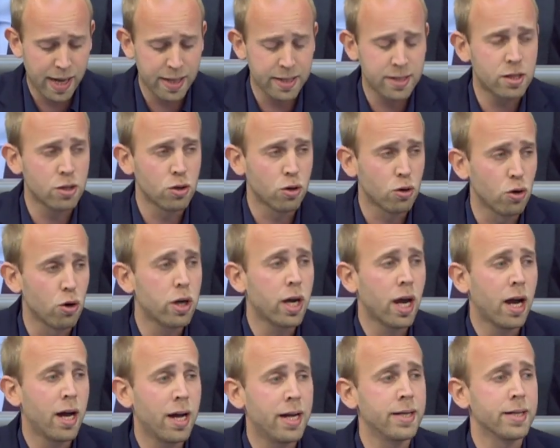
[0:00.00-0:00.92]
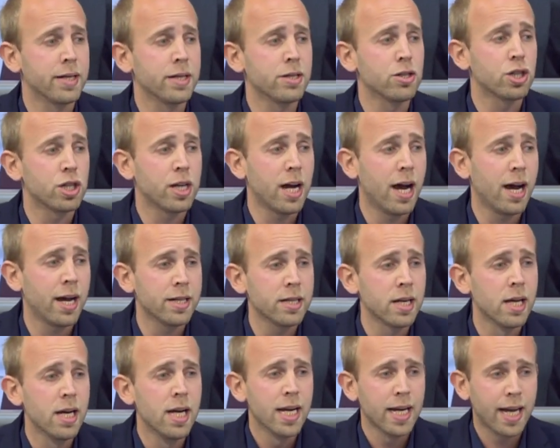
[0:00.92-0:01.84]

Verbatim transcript: Einen zurückhaltenden Staat